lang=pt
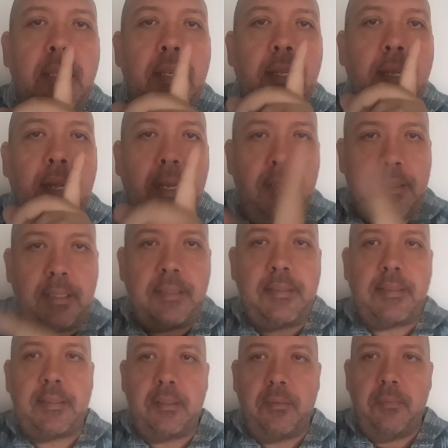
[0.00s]

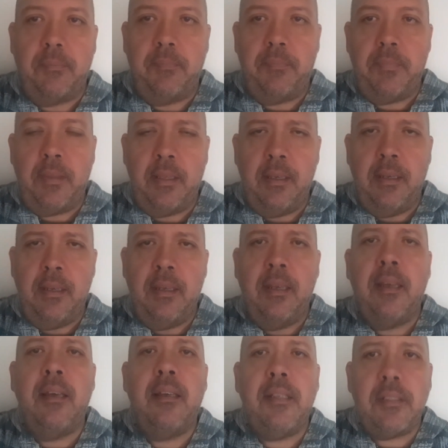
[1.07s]
atenção.
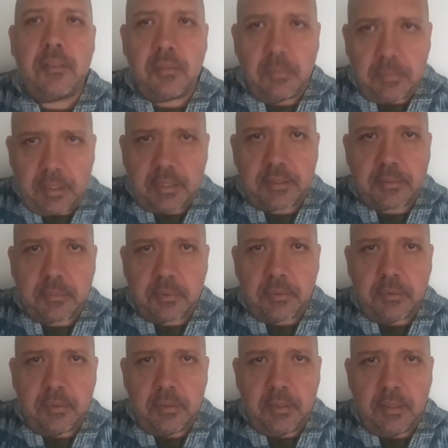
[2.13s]
Isso mesmo,
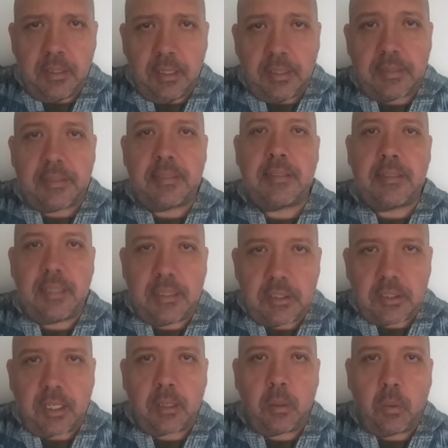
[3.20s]
seja
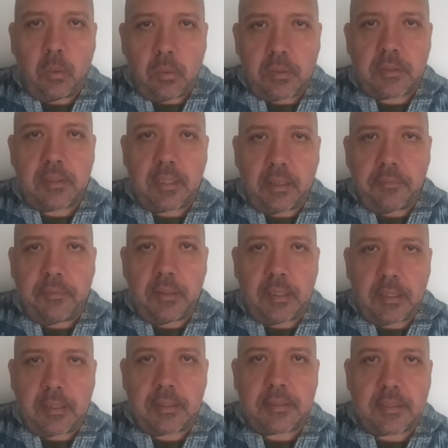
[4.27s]
luz na vida
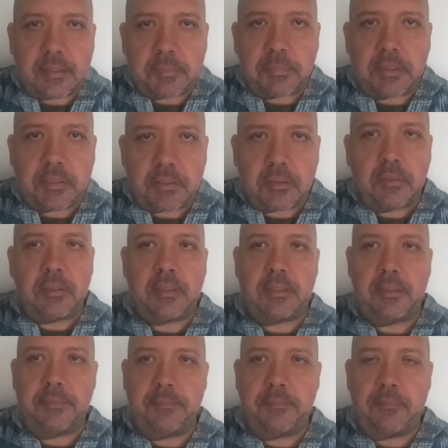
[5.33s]
dessas pessoas,
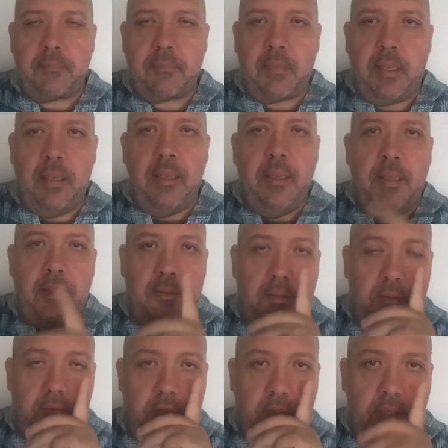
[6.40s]

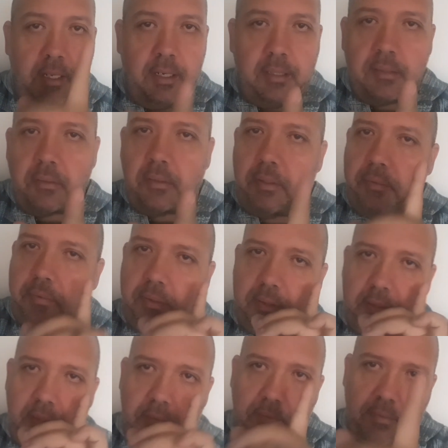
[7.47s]
te garanto que você
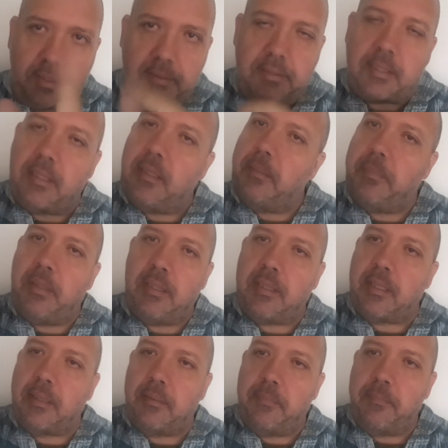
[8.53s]
não vai se arrepender.
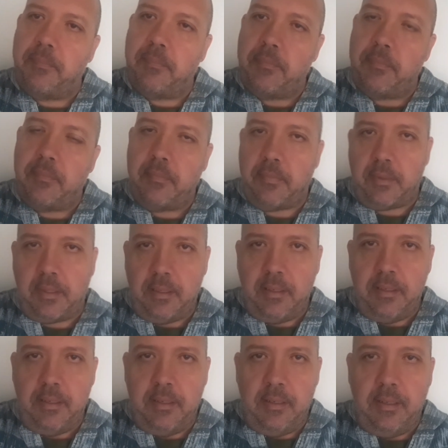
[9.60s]

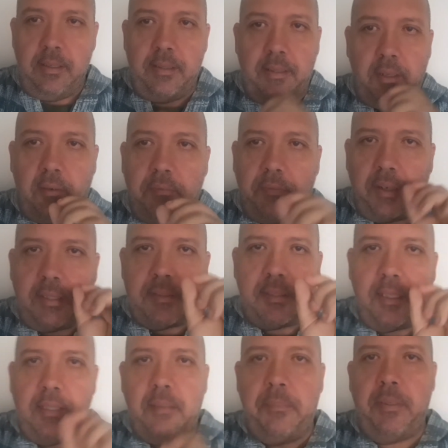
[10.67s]
Não vai se
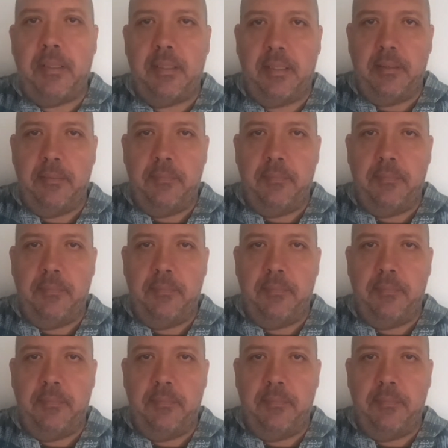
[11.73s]
arrepender.